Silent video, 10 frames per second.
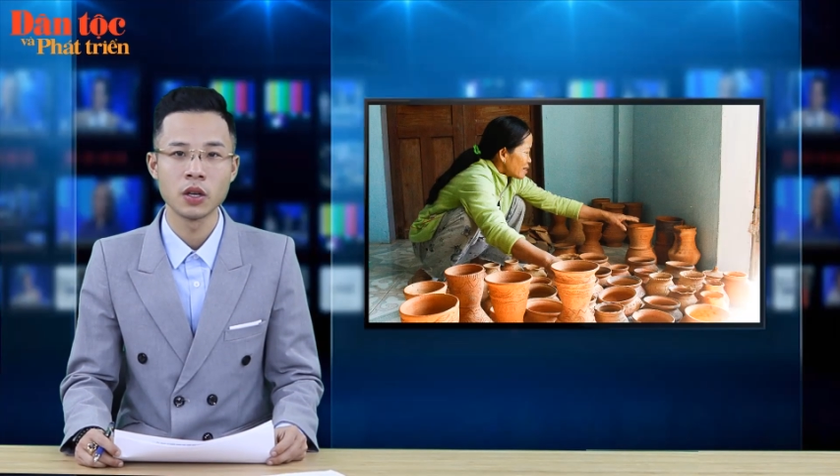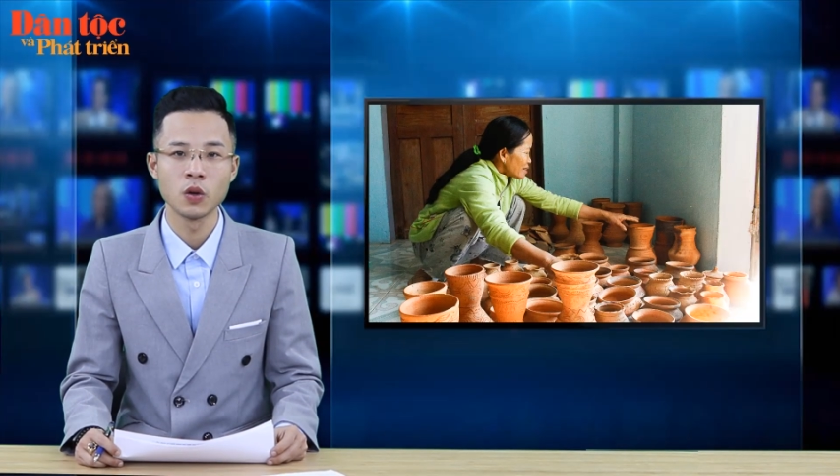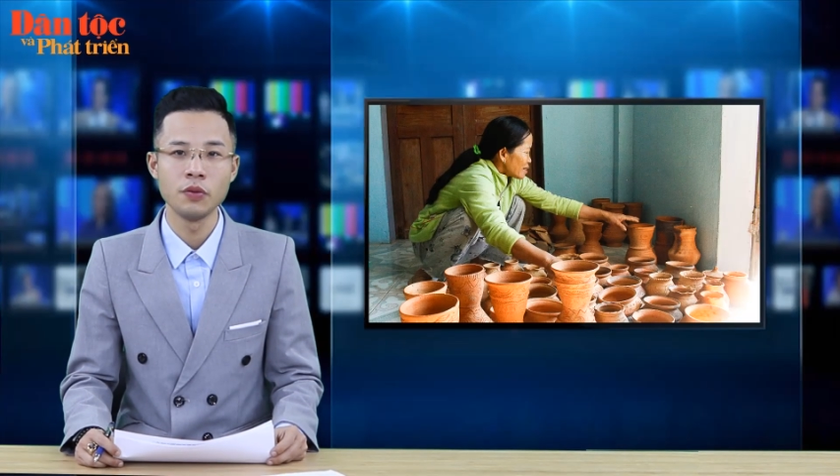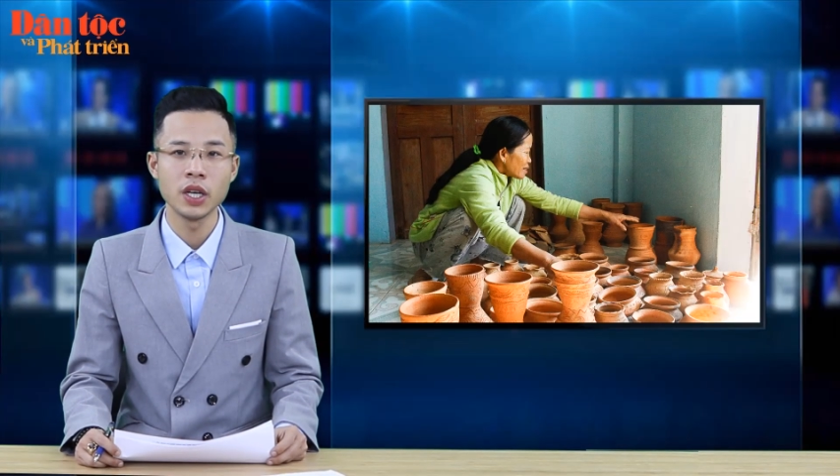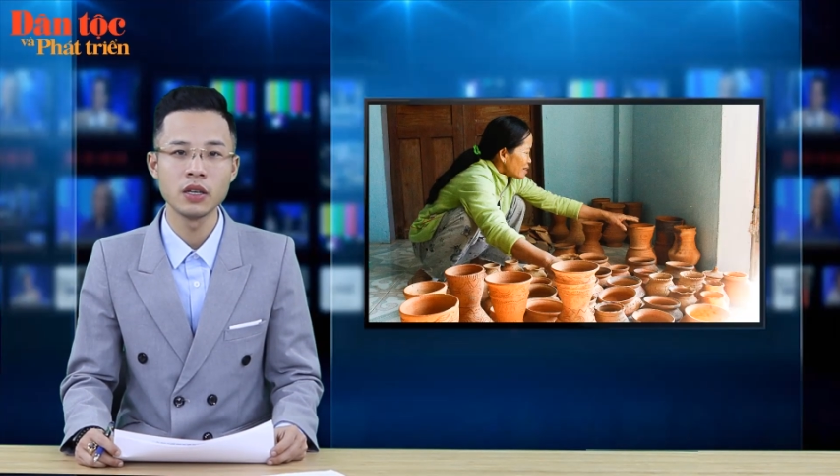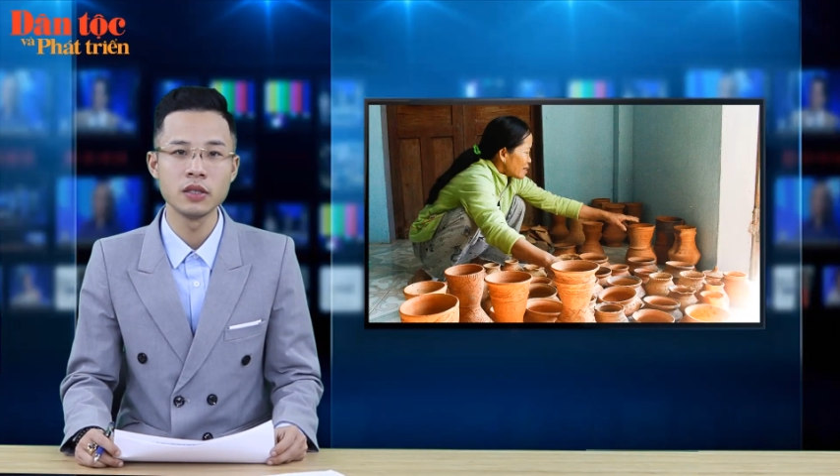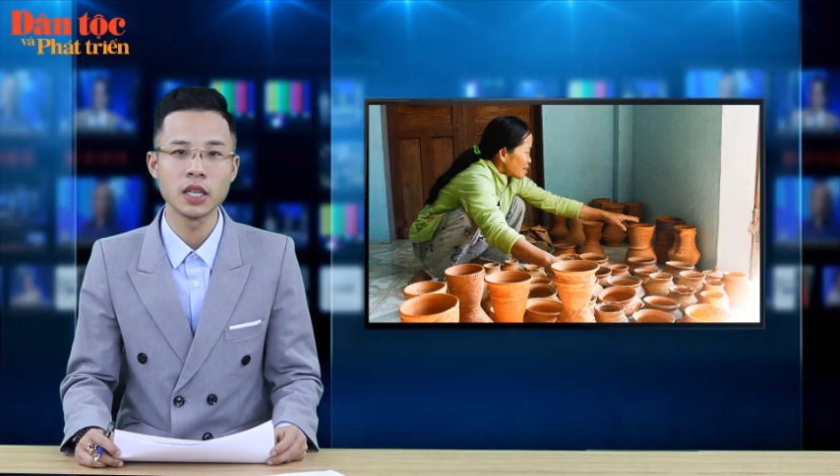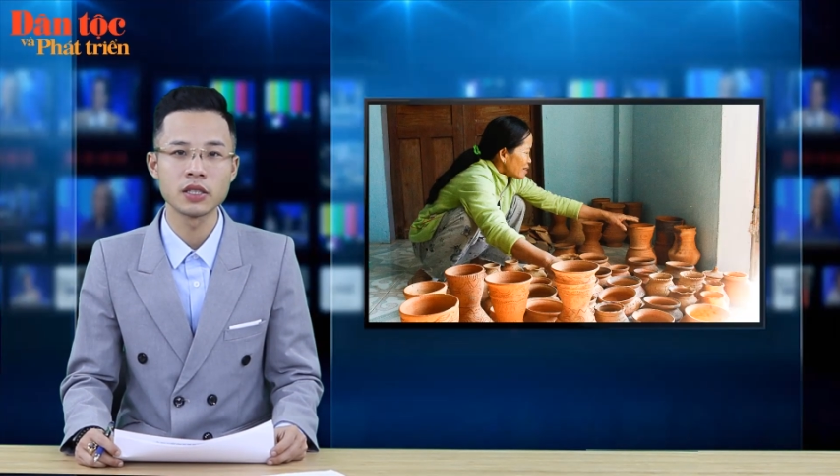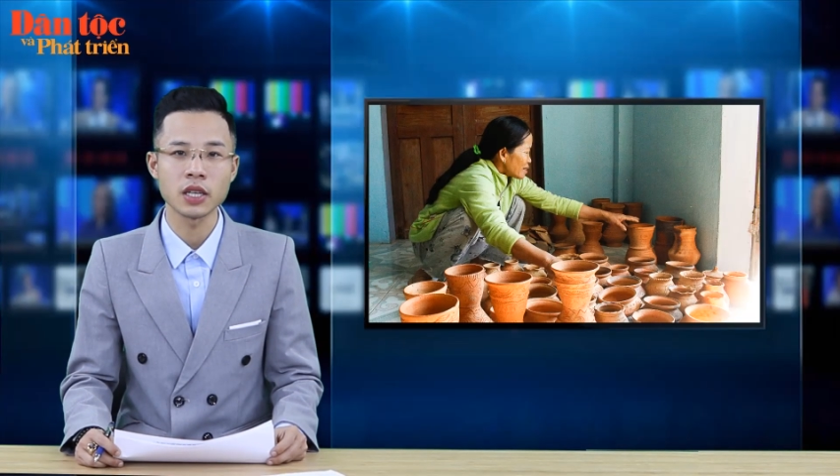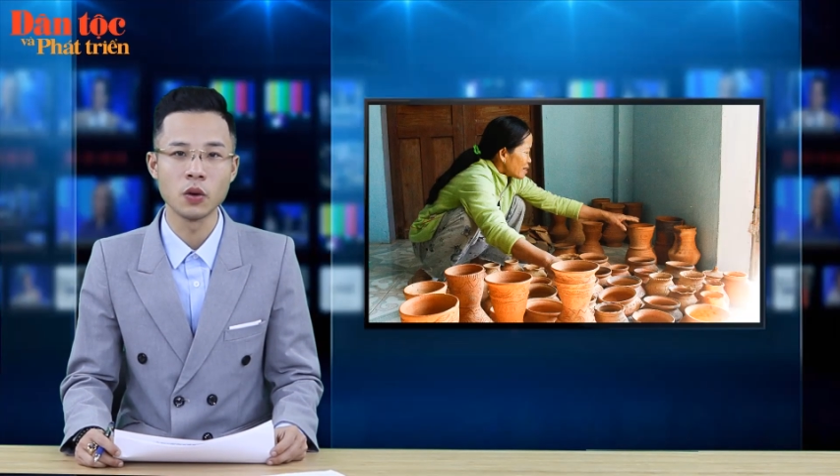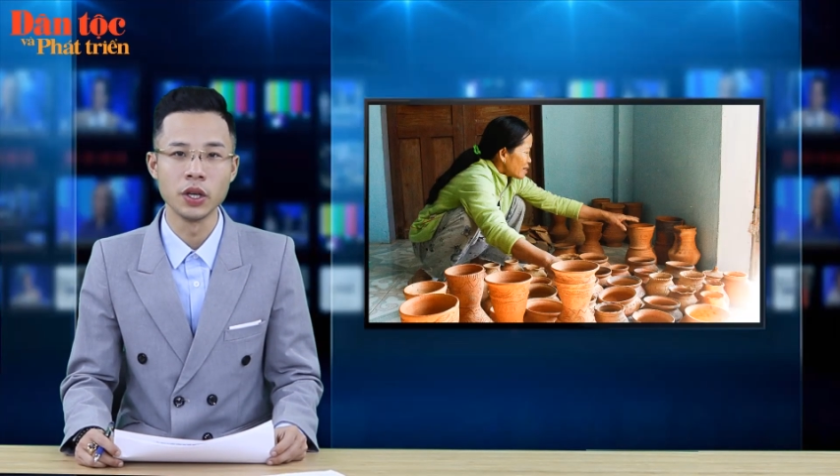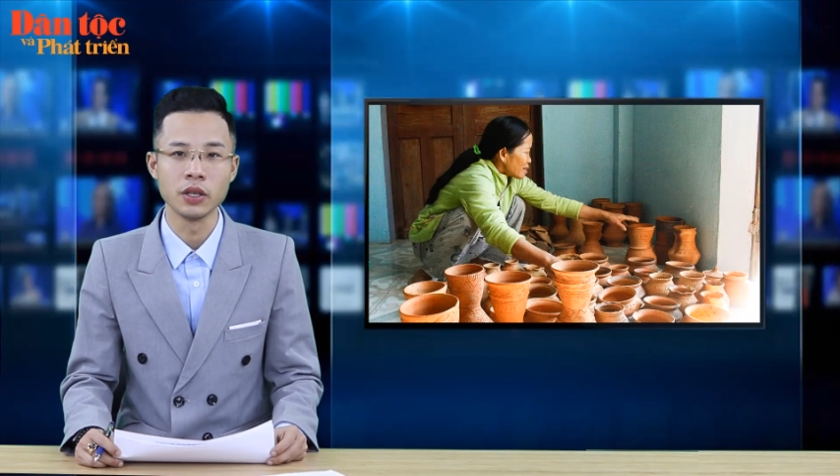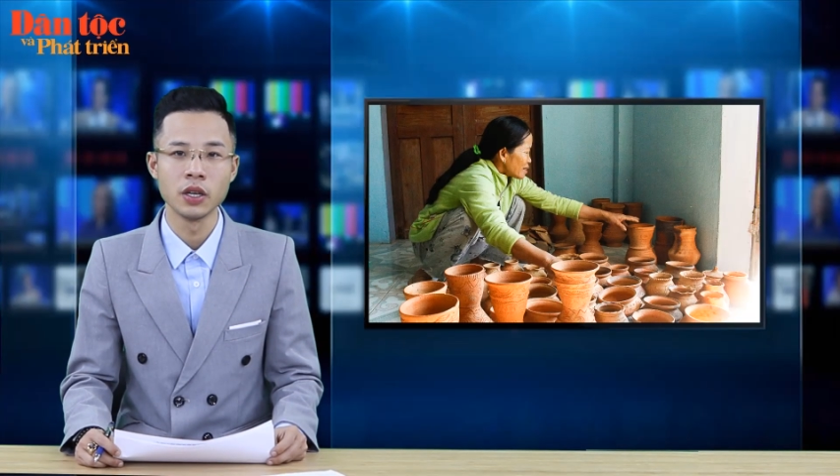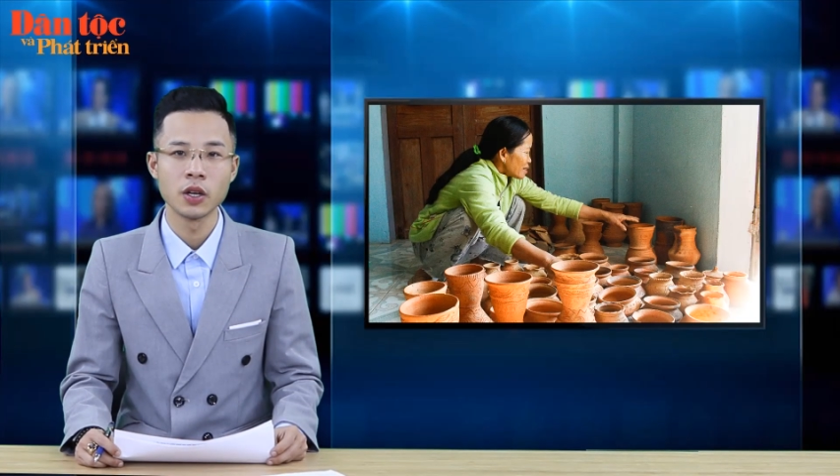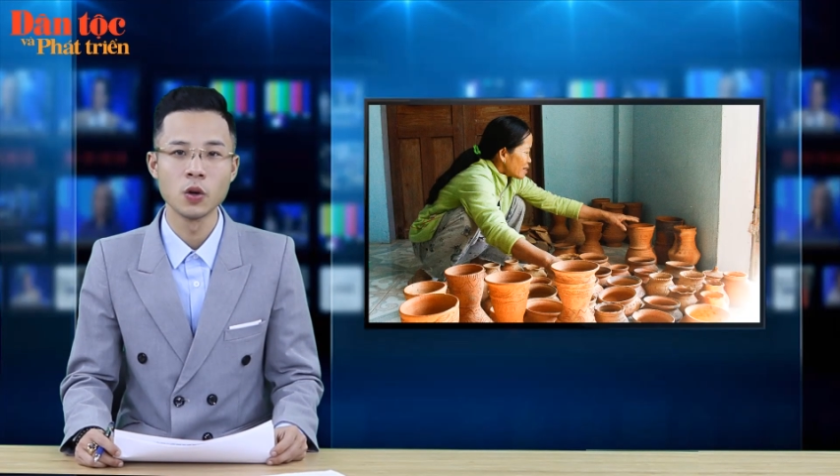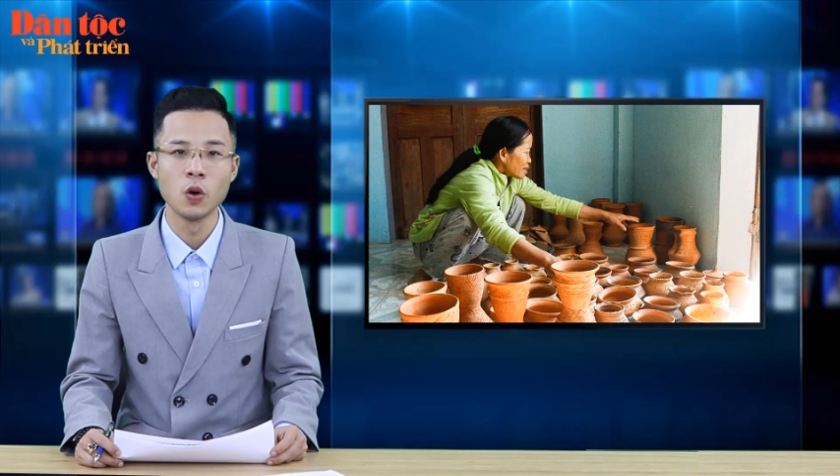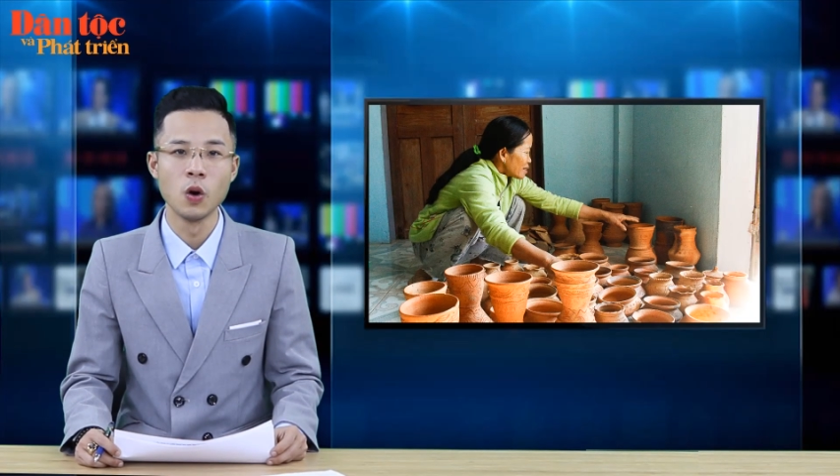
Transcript: Đối với cư dân Sa Huỳnh, đồ